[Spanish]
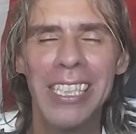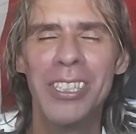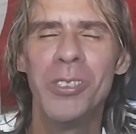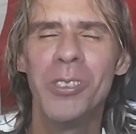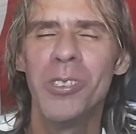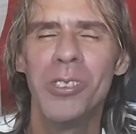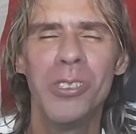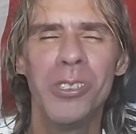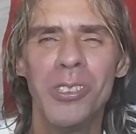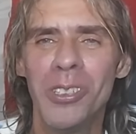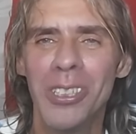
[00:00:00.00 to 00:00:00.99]
No,
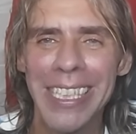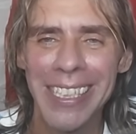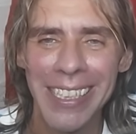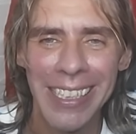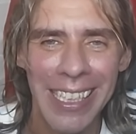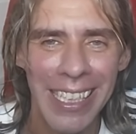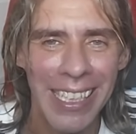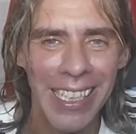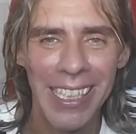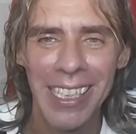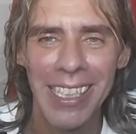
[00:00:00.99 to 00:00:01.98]
no, no, es...
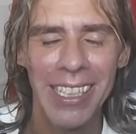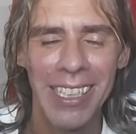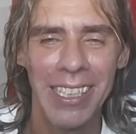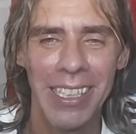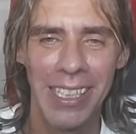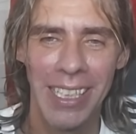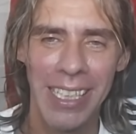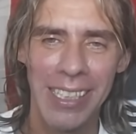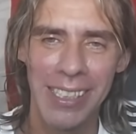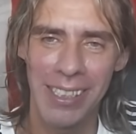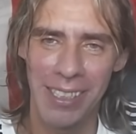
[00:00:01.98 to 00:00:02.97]
Eh,
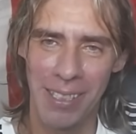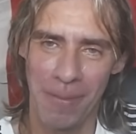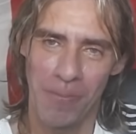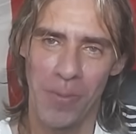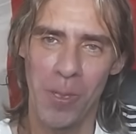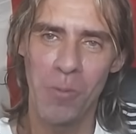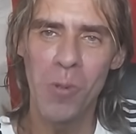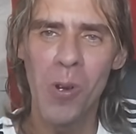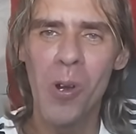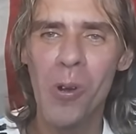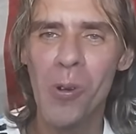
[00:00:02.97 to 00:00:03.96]
es...
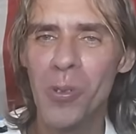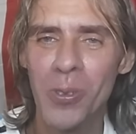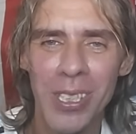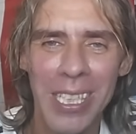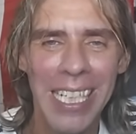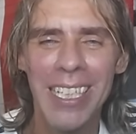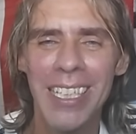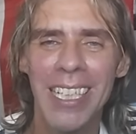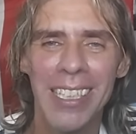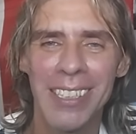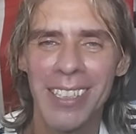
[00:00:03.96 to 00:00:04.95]
¡Wow! ¡Qué
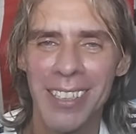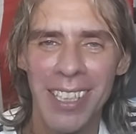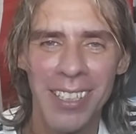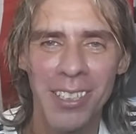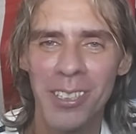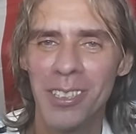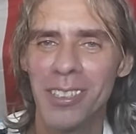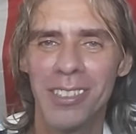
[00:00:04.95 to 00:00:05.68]
linda sensación!